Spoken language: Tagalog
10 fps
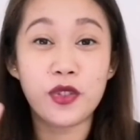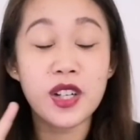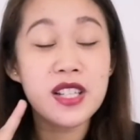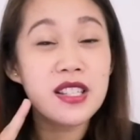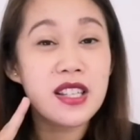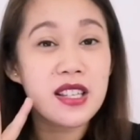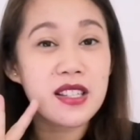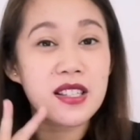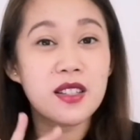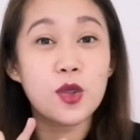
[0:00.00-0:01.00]
First is
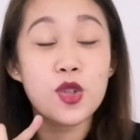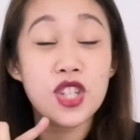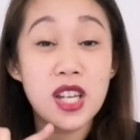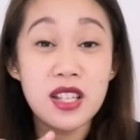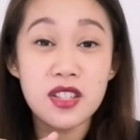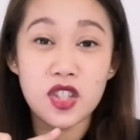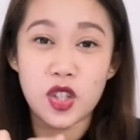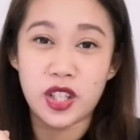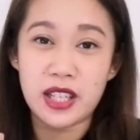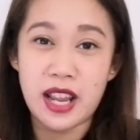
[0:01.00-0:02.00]
to change
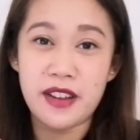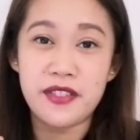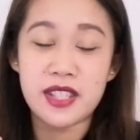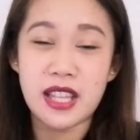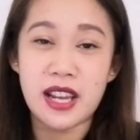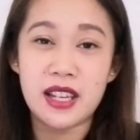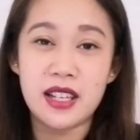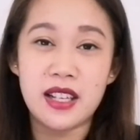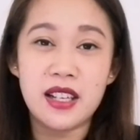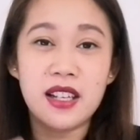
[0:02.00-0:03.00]
your
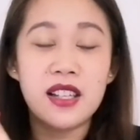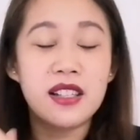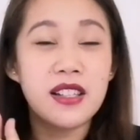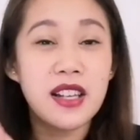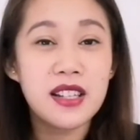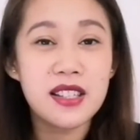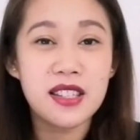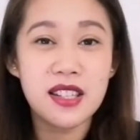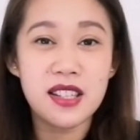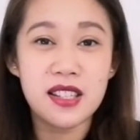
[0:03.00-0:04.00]
lifestyle.
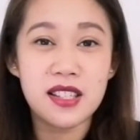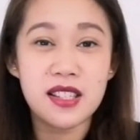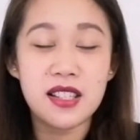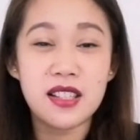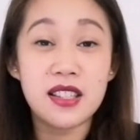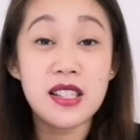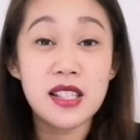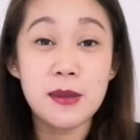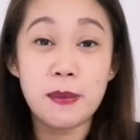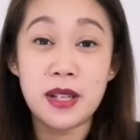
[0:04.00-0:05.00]
Next is
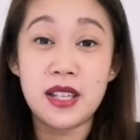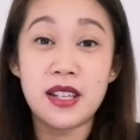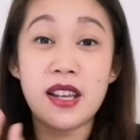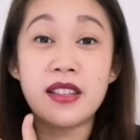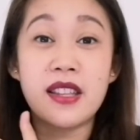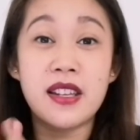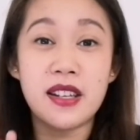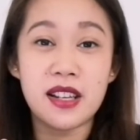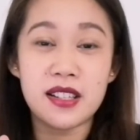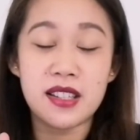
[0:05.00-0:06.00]
discipline, and
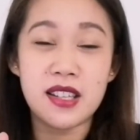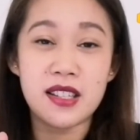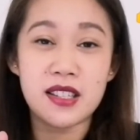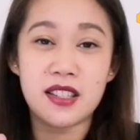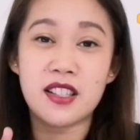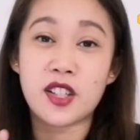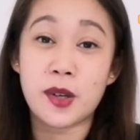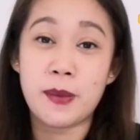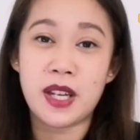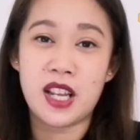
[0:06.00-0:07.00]
then next is
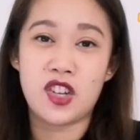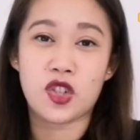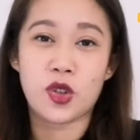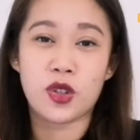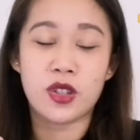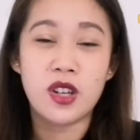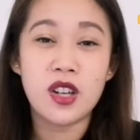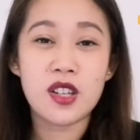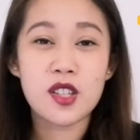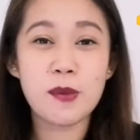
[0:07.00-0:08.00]
determination.
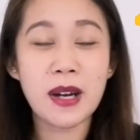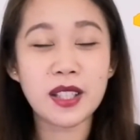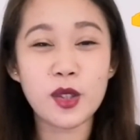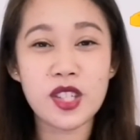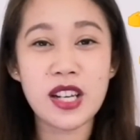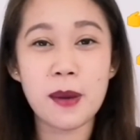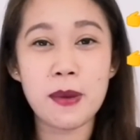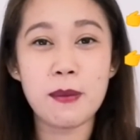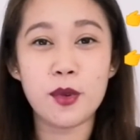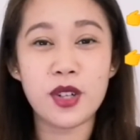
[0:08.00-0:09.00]
So, bakit ko
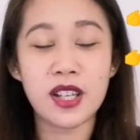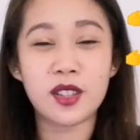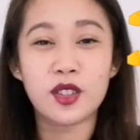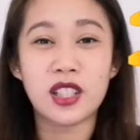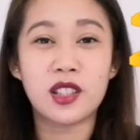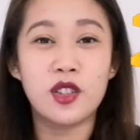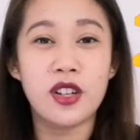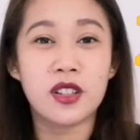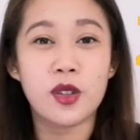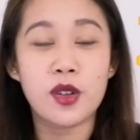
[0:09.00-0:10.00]
sinabi muna itong tatlo
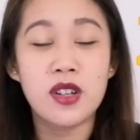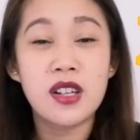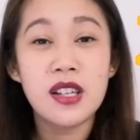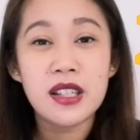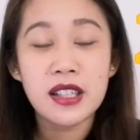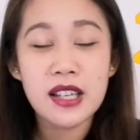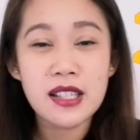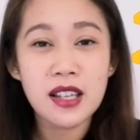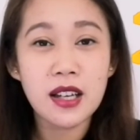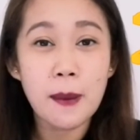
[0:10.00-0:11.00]
na to?
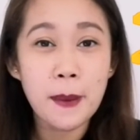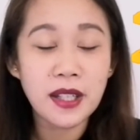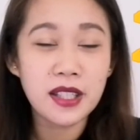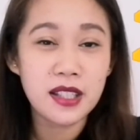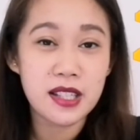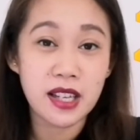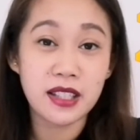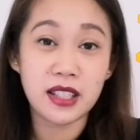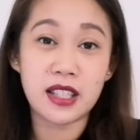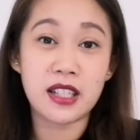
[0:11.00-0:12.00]
Kasi kapag
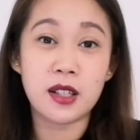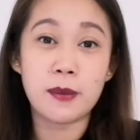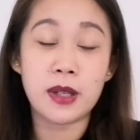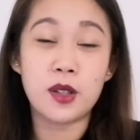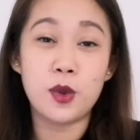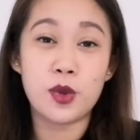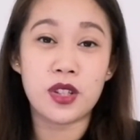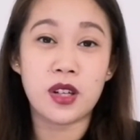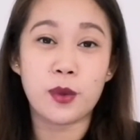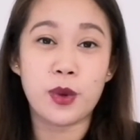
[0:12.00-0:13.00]
nag-decide ka talagang
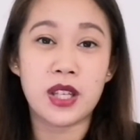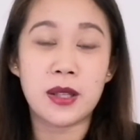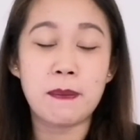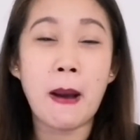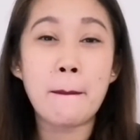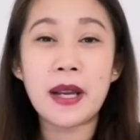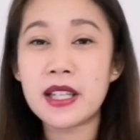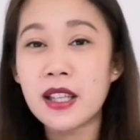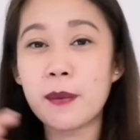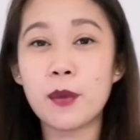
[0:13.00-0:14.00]
mag-lose ng weight,
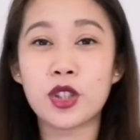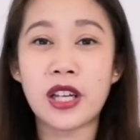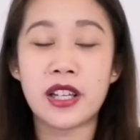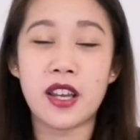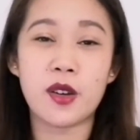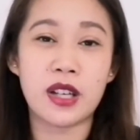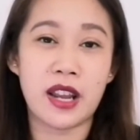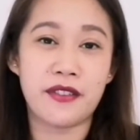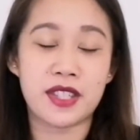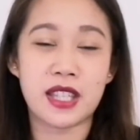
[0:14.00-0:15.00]
papalitan mo talaga yung
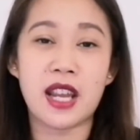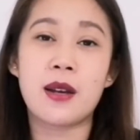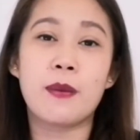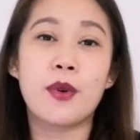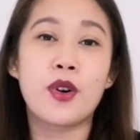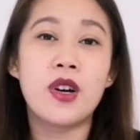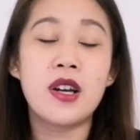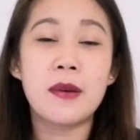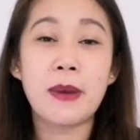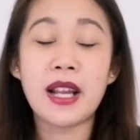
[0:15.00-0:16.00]
lifestyle mo.
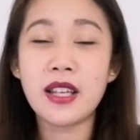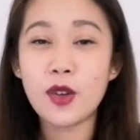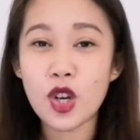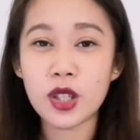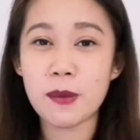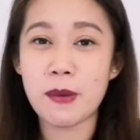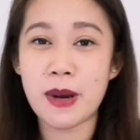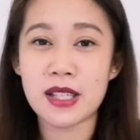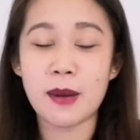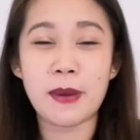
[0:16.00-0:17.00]
Palagi ko yung
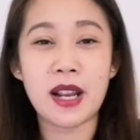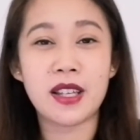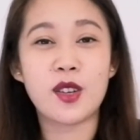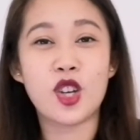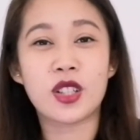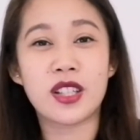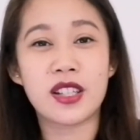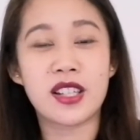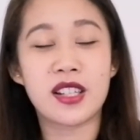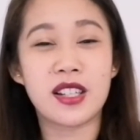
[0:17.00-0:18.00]
nababasa, palagi ko yung
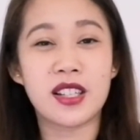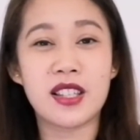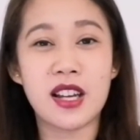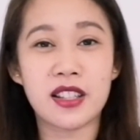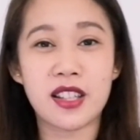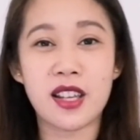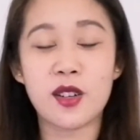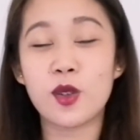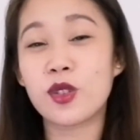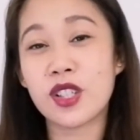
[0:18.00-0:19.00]
naririnig dati,
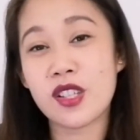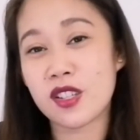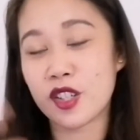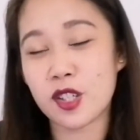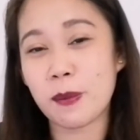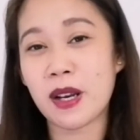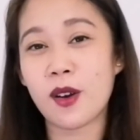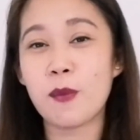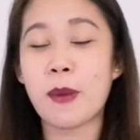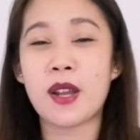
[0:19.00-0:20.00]
nung nagsasearch pa
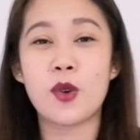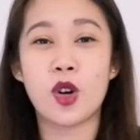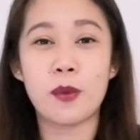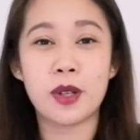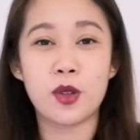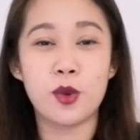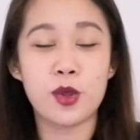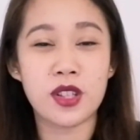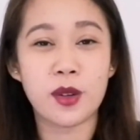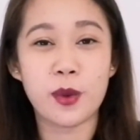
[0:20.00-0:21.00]
lang kung paano ako
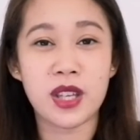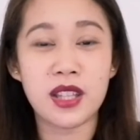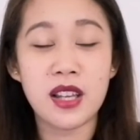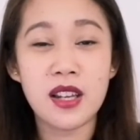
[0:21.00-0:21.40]
mag-lose ng weight,